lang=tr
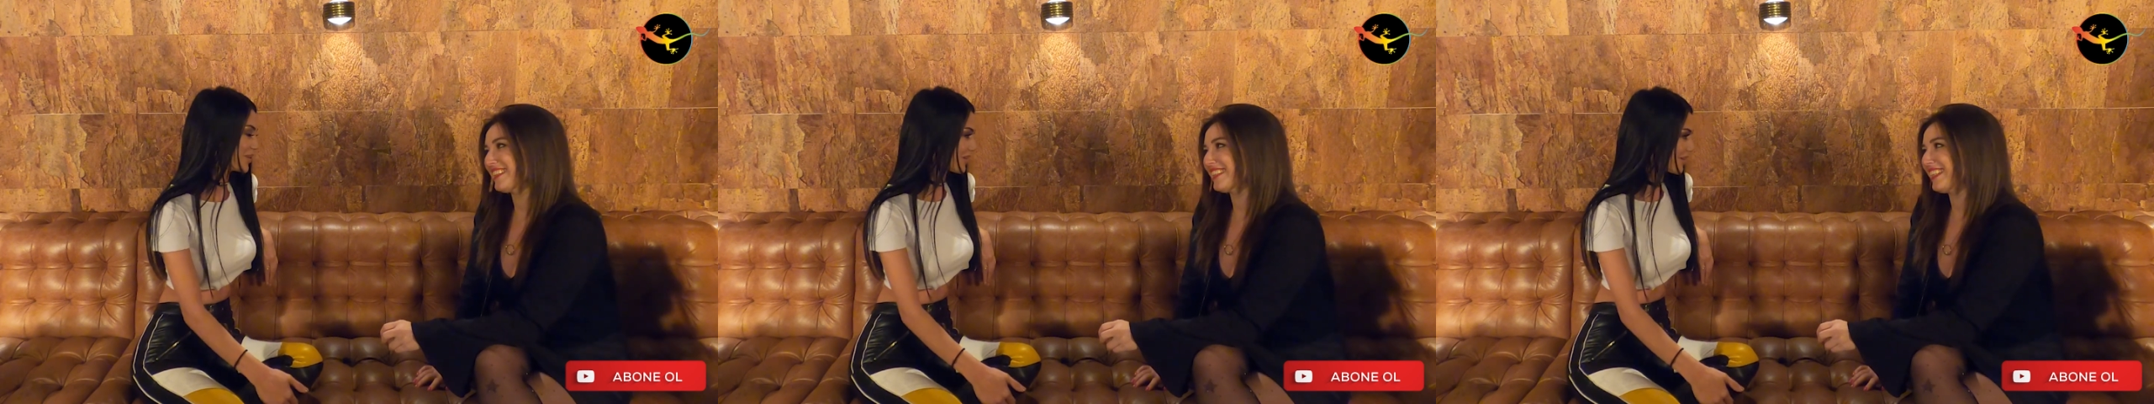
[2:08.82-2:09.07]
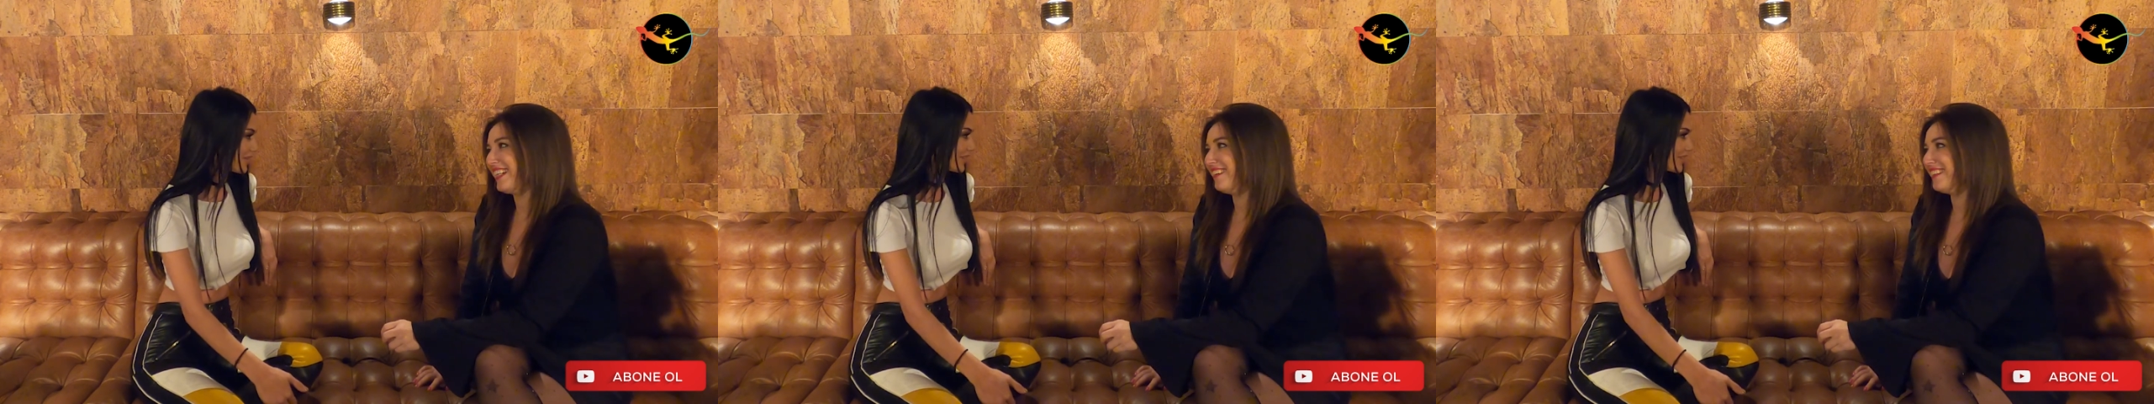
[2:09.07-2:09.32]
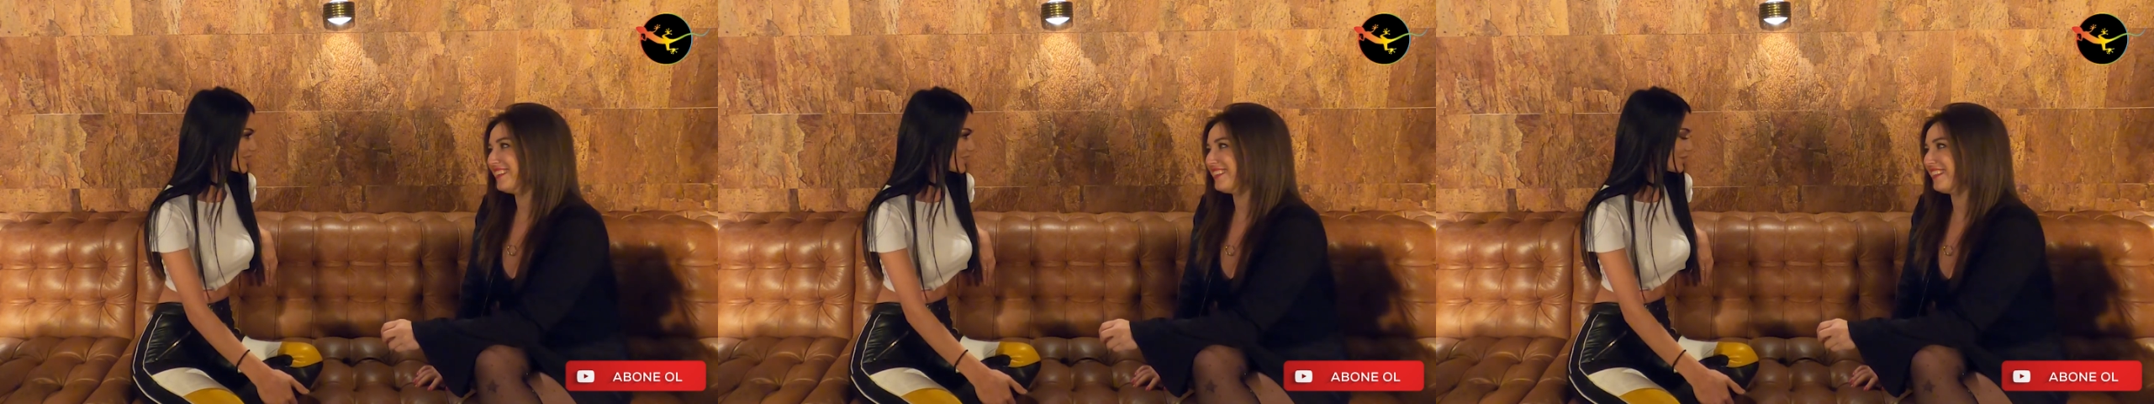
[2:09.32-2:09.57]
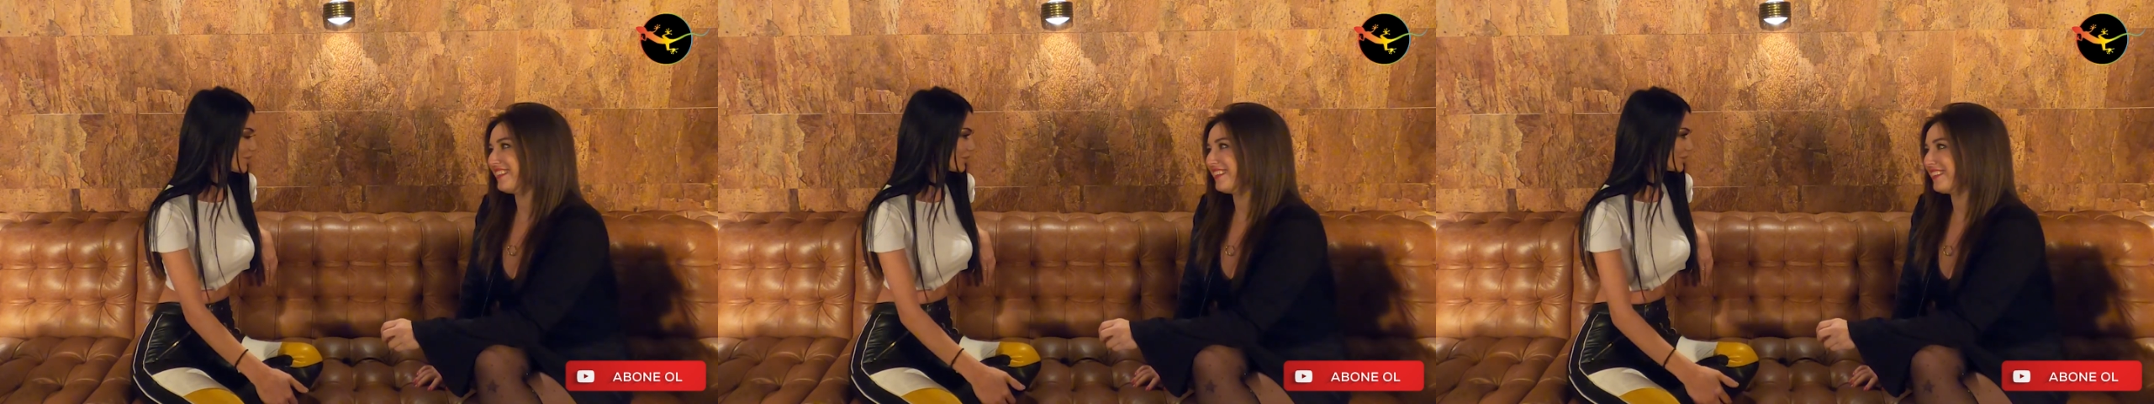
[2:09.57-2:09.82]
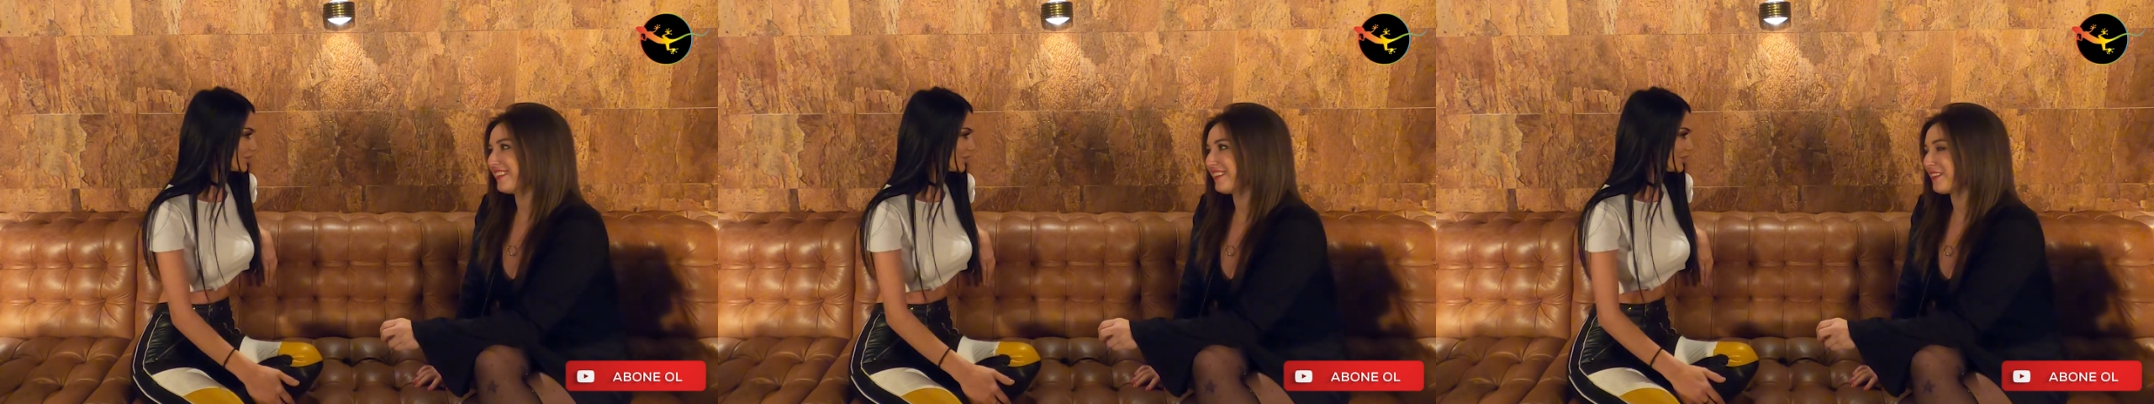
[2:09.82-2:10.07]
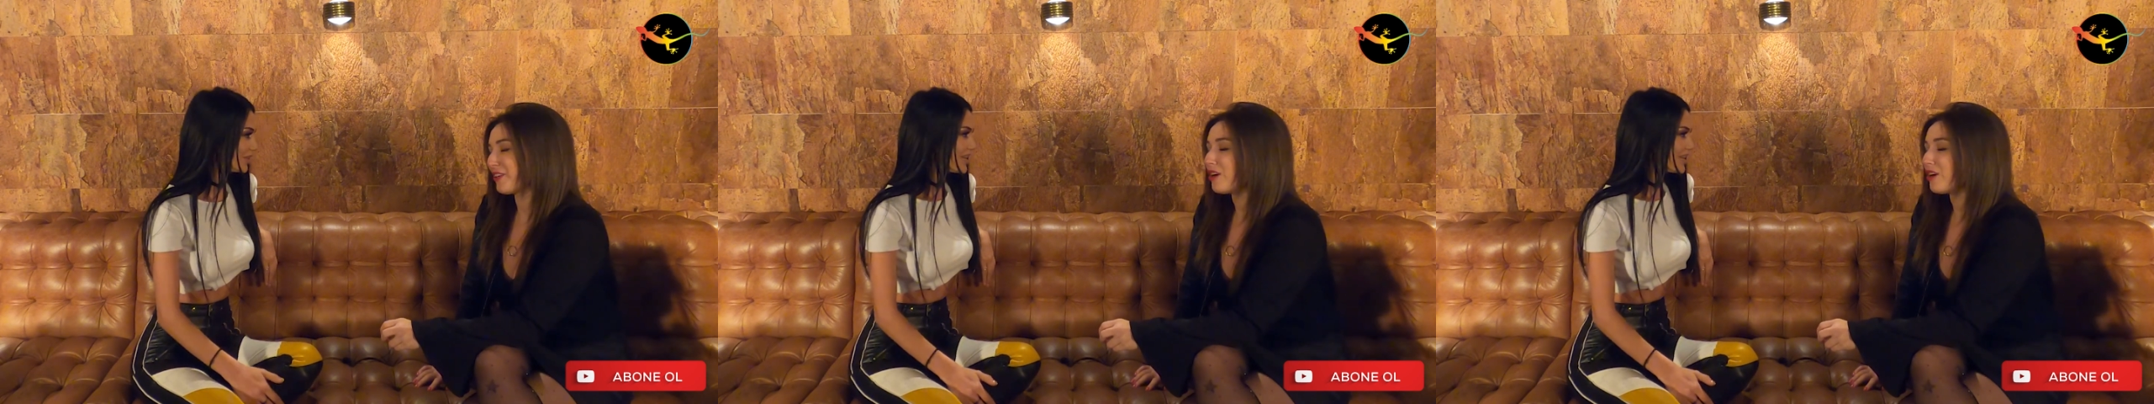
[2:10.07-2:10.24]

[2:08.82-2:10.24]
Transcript: mi? Bayağı kaç Aynen. yıl oldu?